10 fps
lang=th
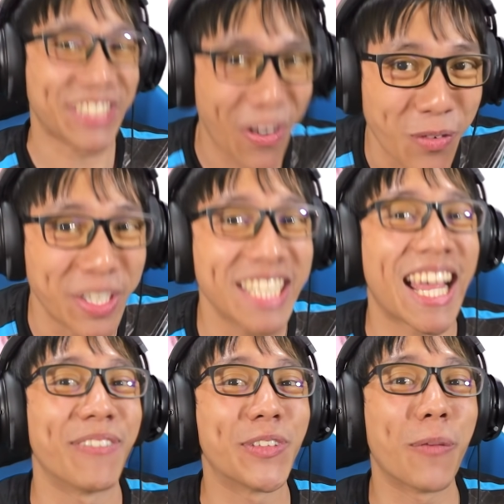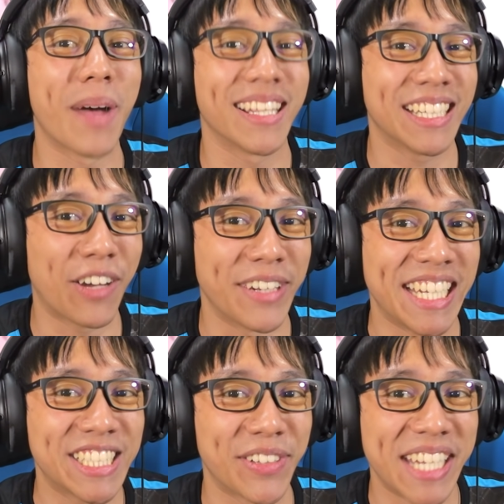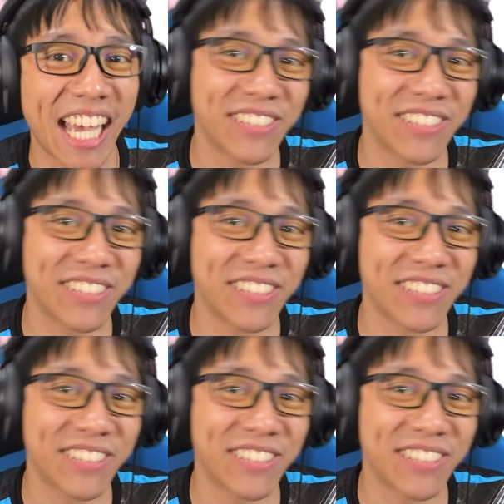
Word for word: ขอบคุณที่ตามชมฮะสำหรับวันนี้สวัสดี